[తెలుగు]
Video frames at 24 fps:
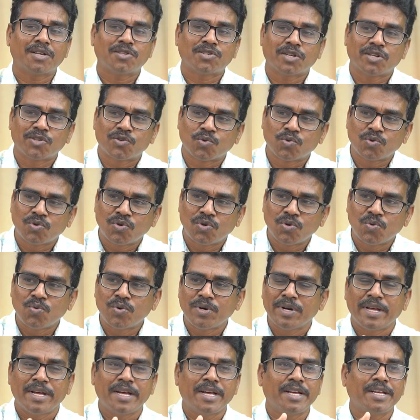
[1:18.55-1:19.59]
ఆ తన చుట్టూ
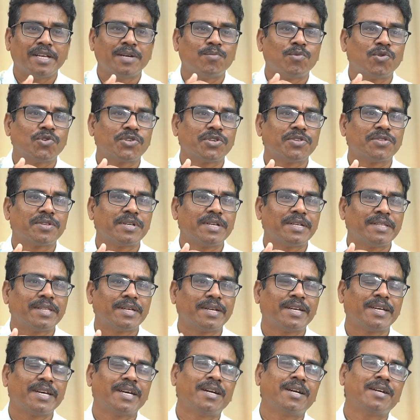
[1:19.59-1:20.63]
ఉండే ఎమోషన్స్ని
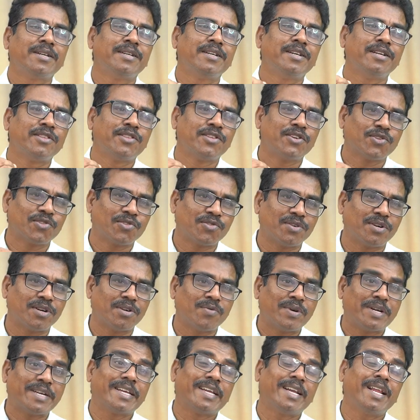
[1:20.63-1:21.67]
తను ఎలా డీల్ చేస్తున్నాడు
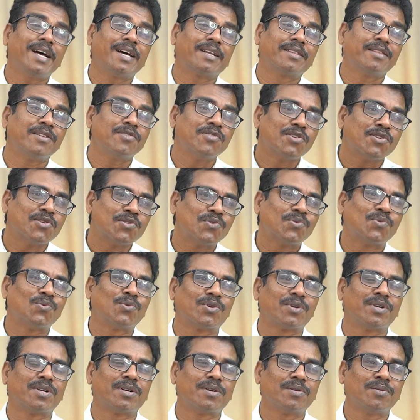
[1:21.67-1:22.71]
వాటిని ఎలా అర్థం
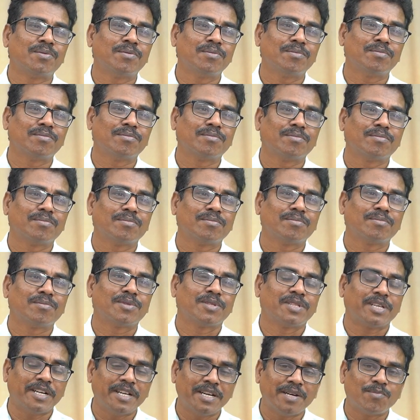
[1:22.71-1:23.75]
చేసుకుంటున్నాడు
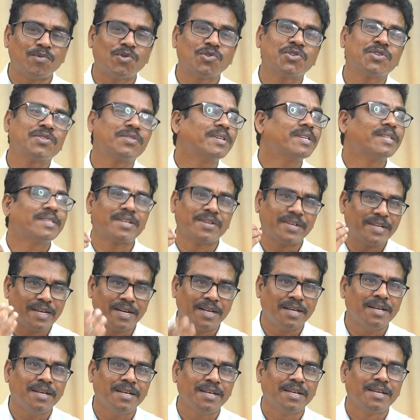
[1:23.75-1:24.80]
తన ఎమోషన్స్ని తను
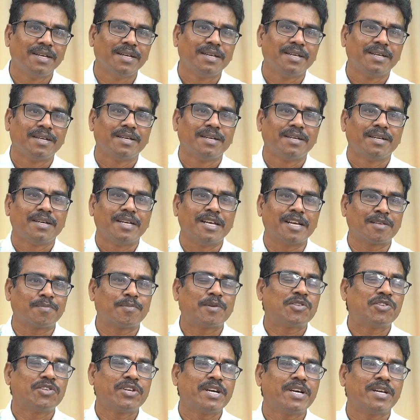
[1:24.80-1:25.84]
ఎలా
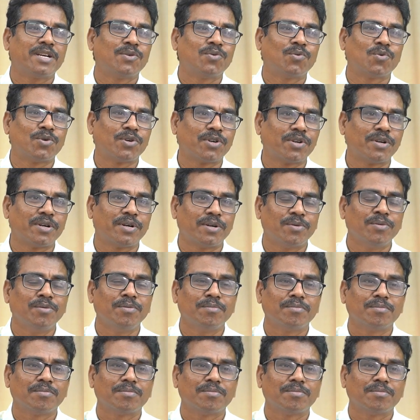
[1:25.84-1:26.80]
ఎక్స్ప్రెస్ చేయాలనుకుంటున్నాడు